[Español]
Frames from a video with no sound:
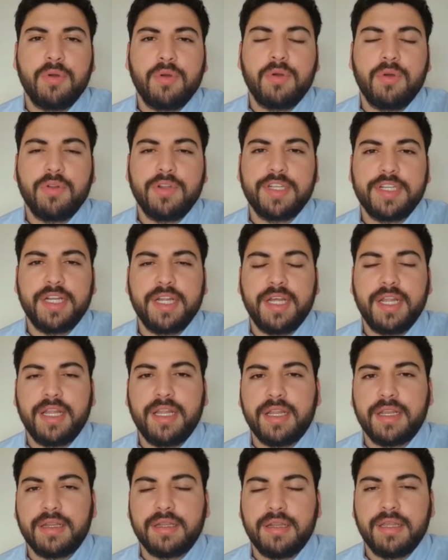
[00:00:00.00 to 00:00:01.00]

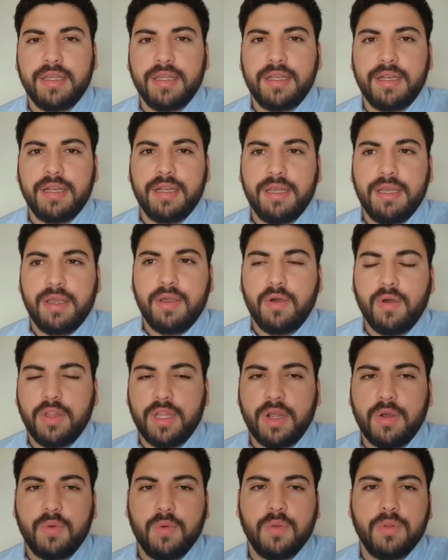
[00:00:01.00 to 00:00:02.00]
conocer eh,
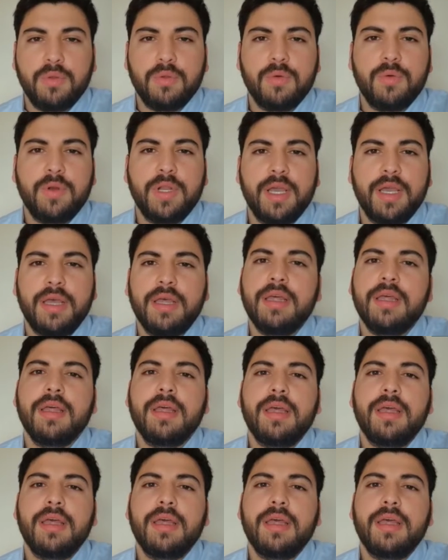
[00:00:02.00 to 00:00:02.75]
otras culturas,